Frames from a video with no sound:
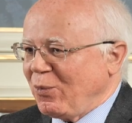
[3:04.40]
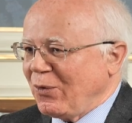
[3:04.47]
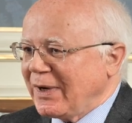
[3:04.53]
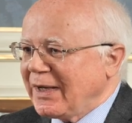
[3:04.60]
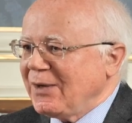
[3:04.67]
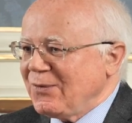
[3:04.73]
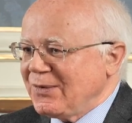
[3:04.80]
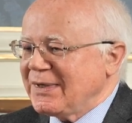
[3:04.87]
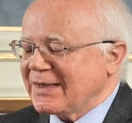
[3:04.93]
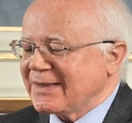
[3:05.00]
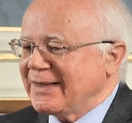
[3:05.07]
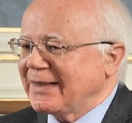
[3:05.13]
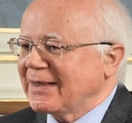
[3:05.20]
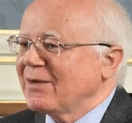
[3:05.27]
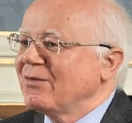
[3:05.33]
pour réussir
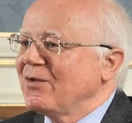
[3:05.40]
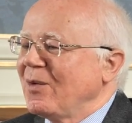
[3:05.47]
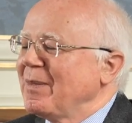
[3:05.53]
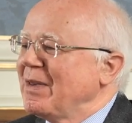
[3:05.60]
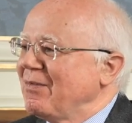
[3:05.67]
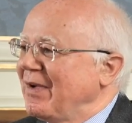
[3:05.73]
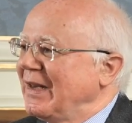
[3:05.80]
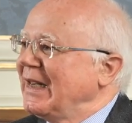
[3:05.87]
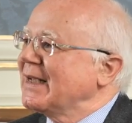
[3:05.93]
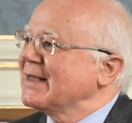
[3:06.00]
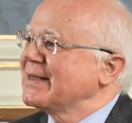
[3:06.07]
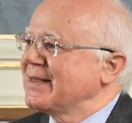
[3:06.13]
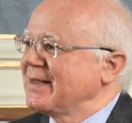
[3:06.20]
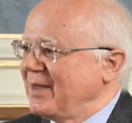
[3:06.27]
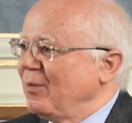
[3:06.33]
cette réforme, il fallait un
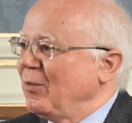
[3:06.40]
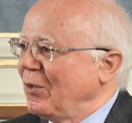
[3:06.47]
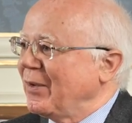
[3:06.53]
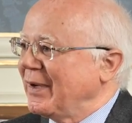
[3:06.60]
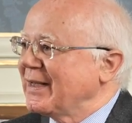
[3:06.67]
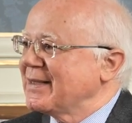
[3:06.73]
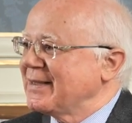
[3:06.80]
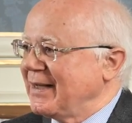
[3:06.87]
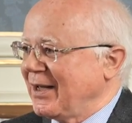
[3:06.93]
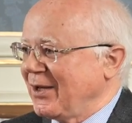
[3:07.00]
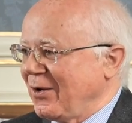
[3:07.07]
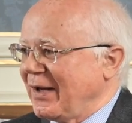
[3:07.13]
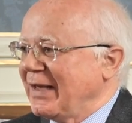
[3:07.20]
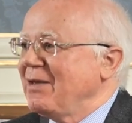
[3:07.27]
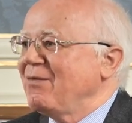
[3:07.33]
stimulant
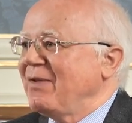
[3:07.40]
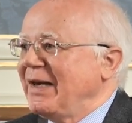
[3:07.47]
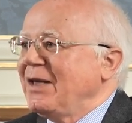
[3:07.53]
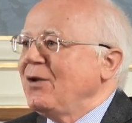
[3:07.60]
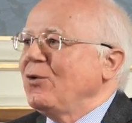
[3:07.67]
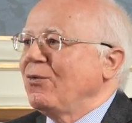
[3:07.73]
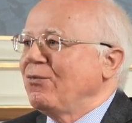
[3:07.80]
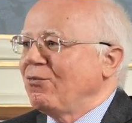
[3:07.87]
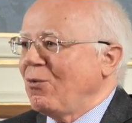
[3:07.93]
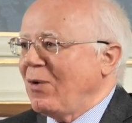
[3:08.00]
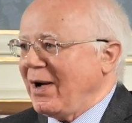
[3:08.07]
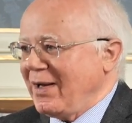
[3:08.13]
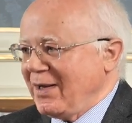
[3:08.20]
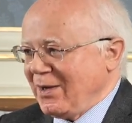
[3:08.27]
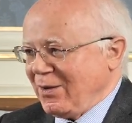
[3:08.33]
extérieur. Il fallait une
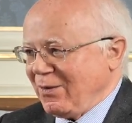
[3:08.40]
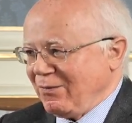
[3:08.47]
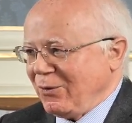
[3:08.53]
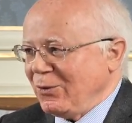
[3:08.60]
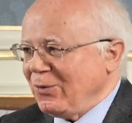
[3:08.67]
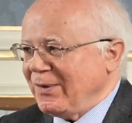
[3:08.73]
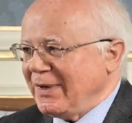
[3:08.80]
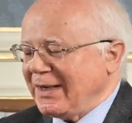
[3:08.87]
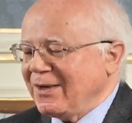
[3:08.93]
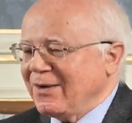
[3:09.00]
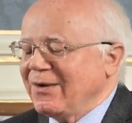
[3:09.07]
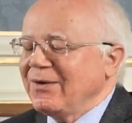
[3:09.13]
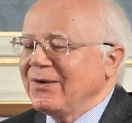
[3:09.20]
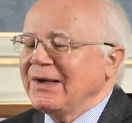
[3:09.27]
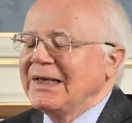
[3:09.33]
voix venue
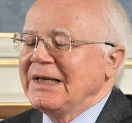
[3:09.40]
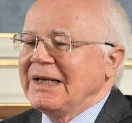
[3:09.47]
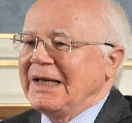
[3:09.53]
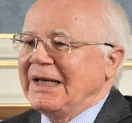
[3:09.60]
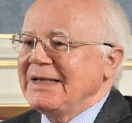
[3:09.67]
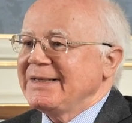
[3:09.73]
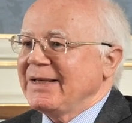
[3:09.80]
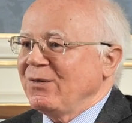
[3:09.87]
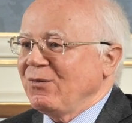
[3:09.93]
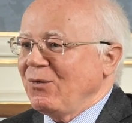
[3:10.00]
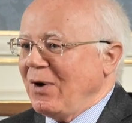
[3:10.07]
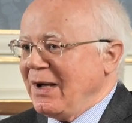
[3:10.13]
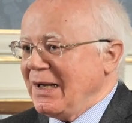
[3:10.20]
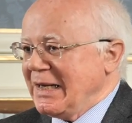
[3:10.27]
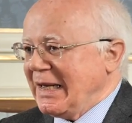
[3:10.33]
d'ailleurs. Et cette
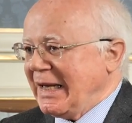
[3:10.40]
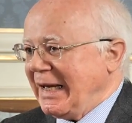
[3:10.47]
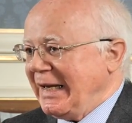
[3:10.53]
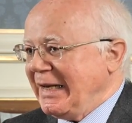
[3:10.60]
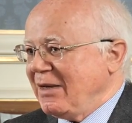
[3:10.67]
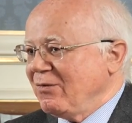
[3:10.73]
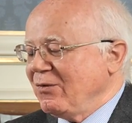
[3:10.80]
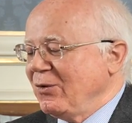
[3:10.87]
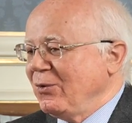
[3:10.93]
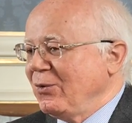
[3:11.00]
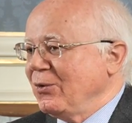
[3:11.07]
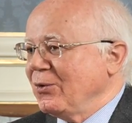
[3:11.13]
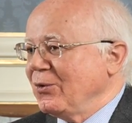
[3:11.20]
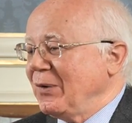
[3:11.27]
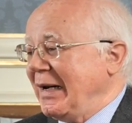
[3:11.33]
voix, elle est
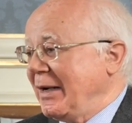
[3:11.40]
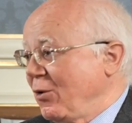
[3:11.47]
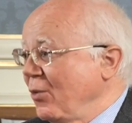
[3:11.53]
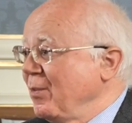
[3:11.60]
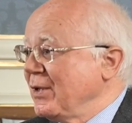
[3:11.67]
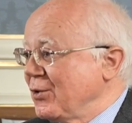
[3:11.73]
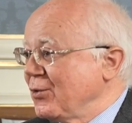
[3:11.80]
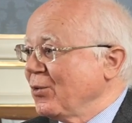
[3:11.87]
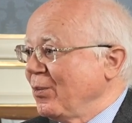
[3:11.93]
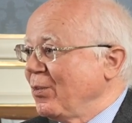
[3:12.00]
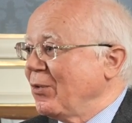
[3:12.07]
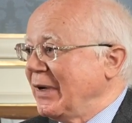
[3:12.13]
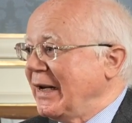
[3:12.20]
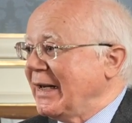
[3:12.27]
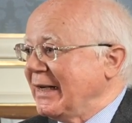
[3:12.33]
venue de la Commission
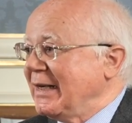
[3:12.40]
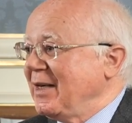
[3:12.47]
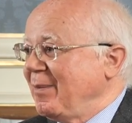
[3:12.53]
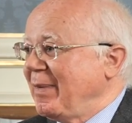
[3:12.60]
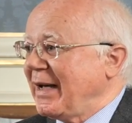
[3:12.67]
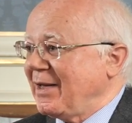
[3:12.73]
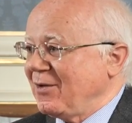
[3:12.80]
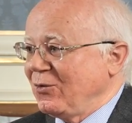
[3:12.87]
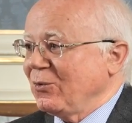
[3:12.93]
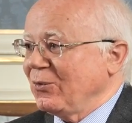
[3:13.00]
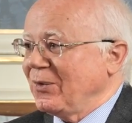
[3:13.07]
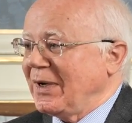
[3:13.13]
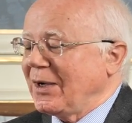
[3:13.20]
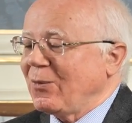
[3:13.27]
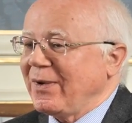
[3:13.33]
pour la
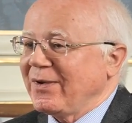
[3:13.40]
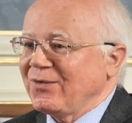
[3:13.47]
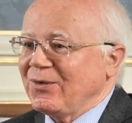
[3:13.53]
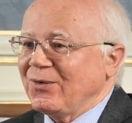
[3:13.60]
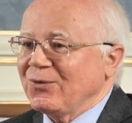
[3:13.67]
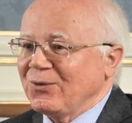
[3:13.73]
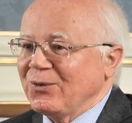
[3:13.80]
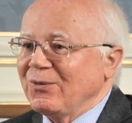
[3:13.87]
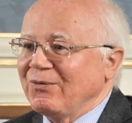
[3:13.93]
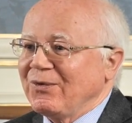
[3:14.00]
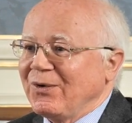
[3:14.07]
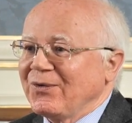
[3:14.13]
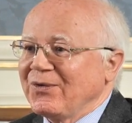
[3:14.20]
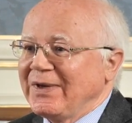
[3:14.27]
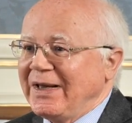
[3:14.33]
libération de la croissance
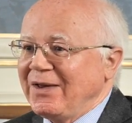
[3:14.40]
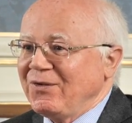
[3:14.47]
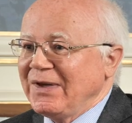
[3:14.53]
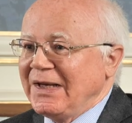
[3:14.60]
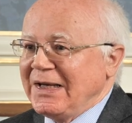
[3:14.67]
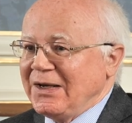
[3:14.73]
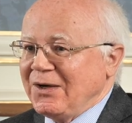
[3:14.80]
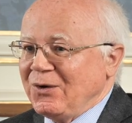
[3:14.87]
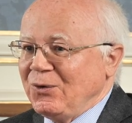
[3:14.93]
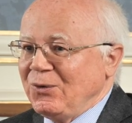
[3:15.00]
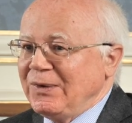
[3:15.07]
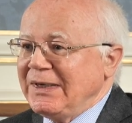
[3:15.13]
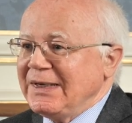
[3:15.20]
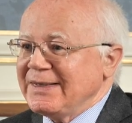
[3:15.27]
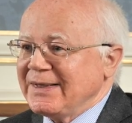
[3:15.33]
française,
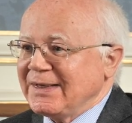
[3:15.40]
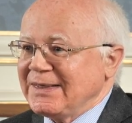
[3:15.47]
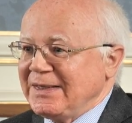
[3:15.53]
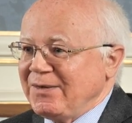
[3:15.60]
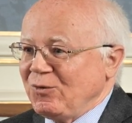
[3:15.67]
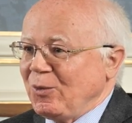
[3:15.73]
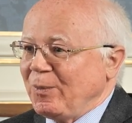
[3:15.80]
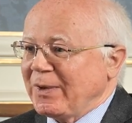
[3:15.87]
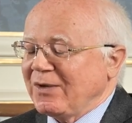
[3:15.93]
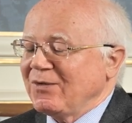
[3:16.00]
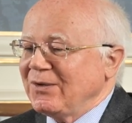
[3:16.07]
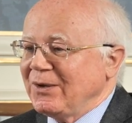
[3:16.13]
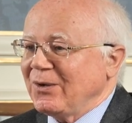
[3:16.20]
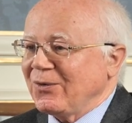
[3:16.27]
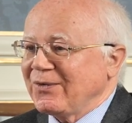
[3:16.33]
une initiative du
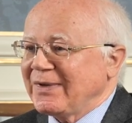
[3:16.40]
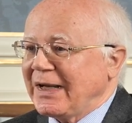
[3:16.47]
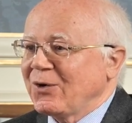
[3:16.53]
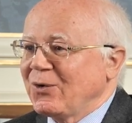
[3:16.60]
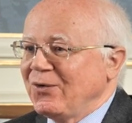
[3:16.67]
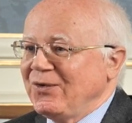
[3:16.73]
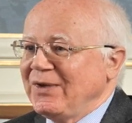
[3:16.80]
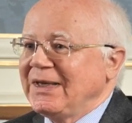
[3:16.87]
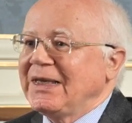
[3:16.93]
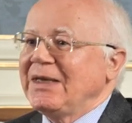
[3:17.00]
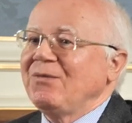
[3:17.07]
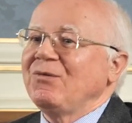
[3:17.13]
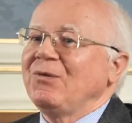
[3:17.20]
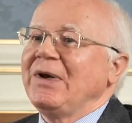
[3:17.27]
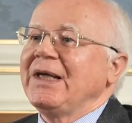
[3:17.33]
président Sarkozy
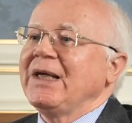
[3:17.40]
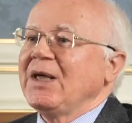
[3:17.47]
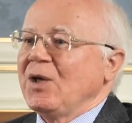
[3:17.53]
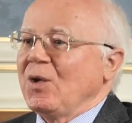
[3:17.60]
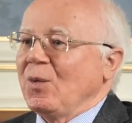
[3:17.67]
qui voulait